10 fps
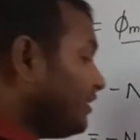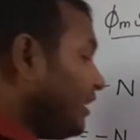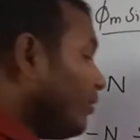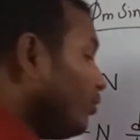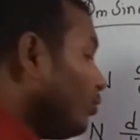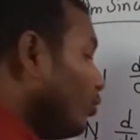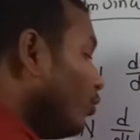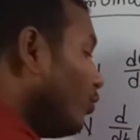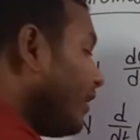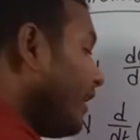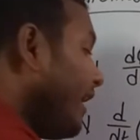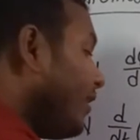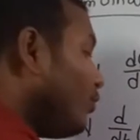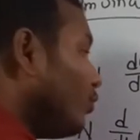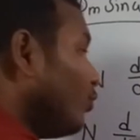যেহেতু
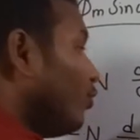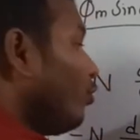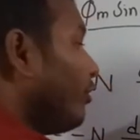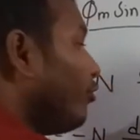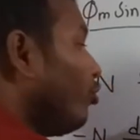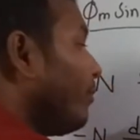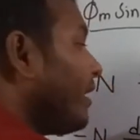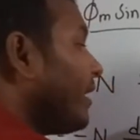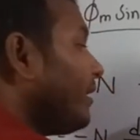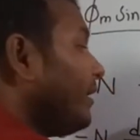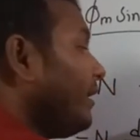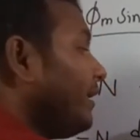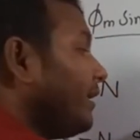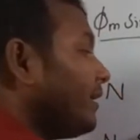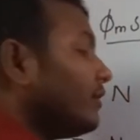এইটুকু ওই ওমেগা টি
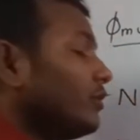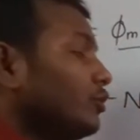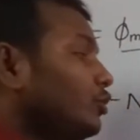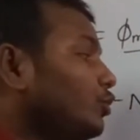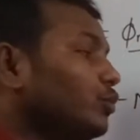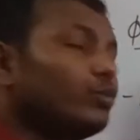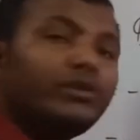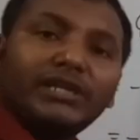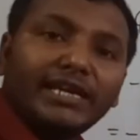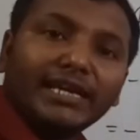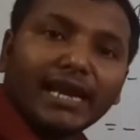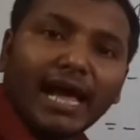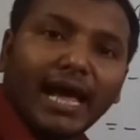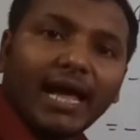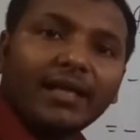শুধু টি
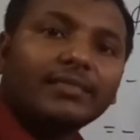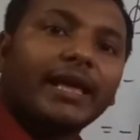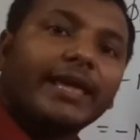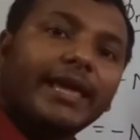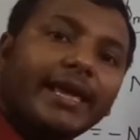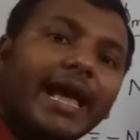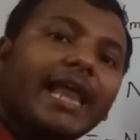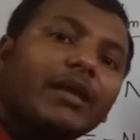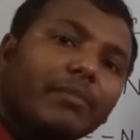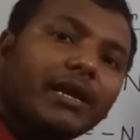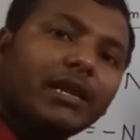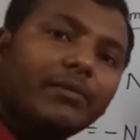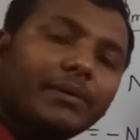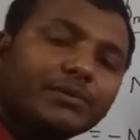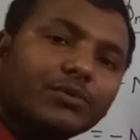না তাই একে আরেকবার
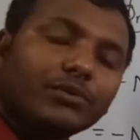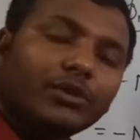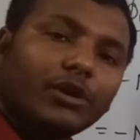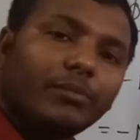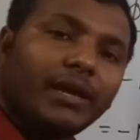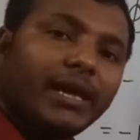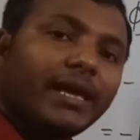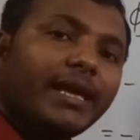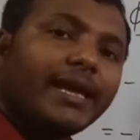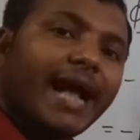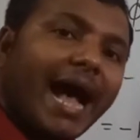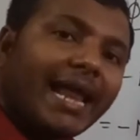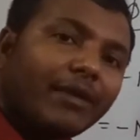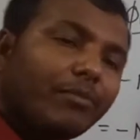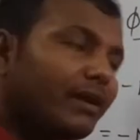ডেরিভেটিভস করতে হবে একে
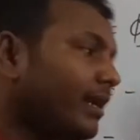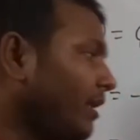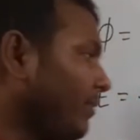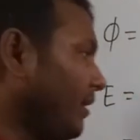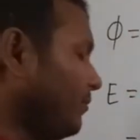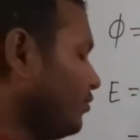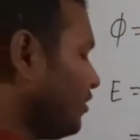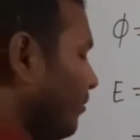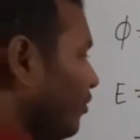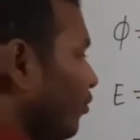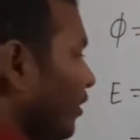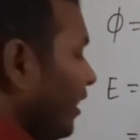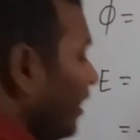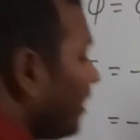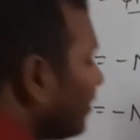আরেকবার ডেরিভেটিভস যদি আমি
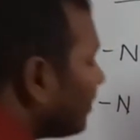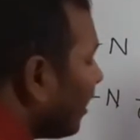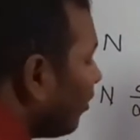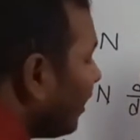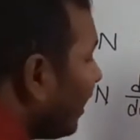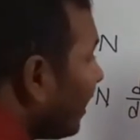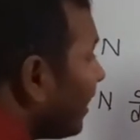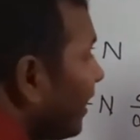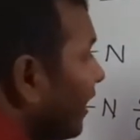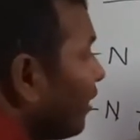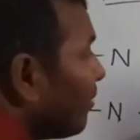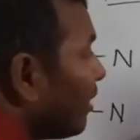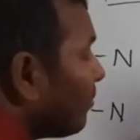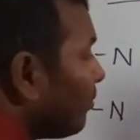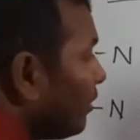করি তাহলে এর
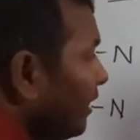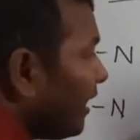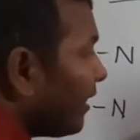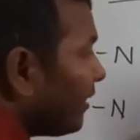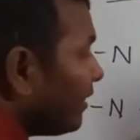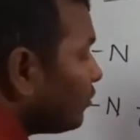মান পাবো টি আর টি